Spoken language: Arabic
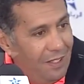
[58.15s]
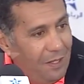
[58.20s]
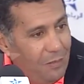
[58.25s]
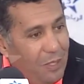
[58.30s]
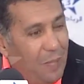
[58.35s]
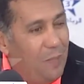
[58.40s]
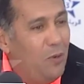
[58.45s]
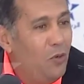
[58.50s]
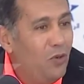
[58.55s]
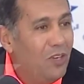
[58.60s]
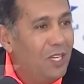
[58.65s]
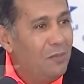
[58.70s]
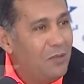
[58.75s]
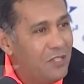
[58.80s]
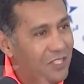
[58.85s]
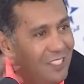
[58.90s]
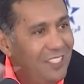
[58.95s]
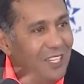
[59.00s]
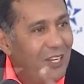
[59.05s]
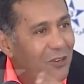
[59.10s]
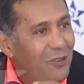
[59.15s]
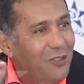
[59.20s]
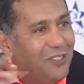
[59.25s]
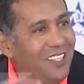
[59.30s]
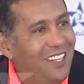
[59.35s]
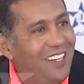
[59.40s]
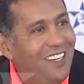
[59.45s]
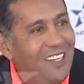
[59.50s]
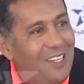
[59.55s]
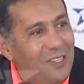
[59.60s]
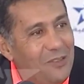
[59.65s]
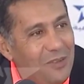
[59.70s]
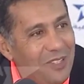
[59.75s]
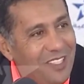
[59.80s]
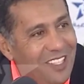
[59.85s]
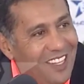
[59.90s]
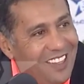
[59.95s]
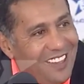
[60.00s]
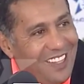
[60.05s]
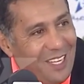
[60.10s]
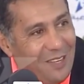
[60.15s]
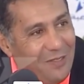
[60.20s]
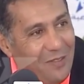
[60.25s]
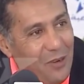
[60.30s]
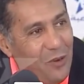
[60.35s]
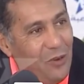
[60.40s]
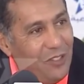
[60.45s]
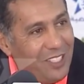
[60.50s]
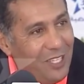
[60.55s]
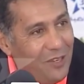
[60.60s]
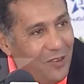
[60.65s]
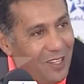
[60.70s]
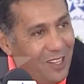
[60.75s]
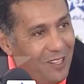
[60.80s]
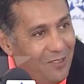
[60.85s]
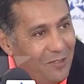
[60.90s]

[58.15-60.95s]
نبدا من الاول باش ندير النكته لان شويه ديال الضحك في الاول عطانا واحد